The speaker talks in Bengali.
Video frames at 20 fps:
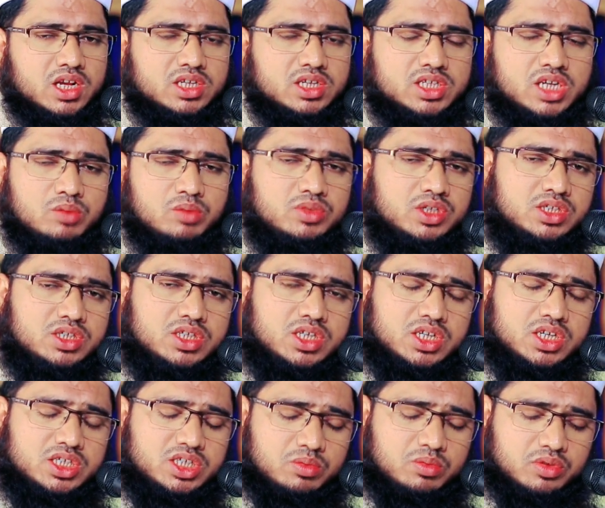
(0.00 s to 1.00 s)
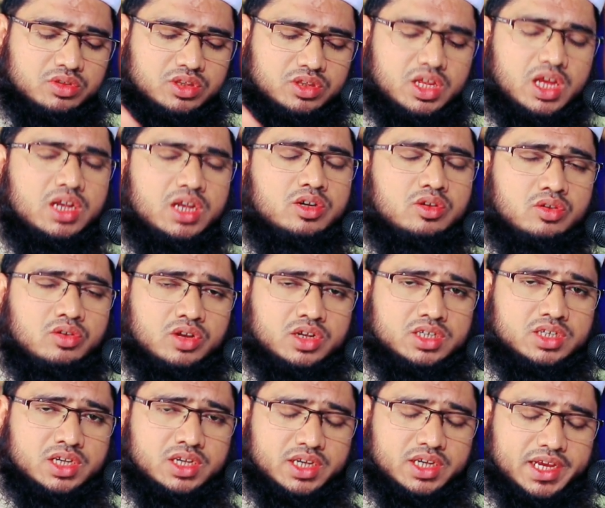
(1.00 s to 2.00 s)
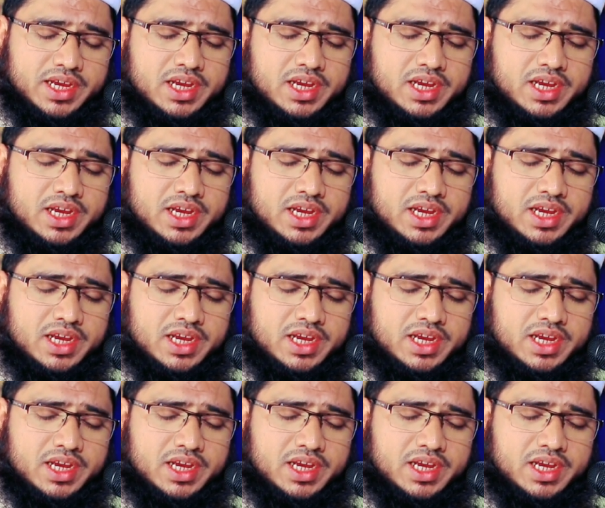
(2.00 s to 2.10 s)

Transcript: স্বামী স্ত্রীর জীবন দান করেছেন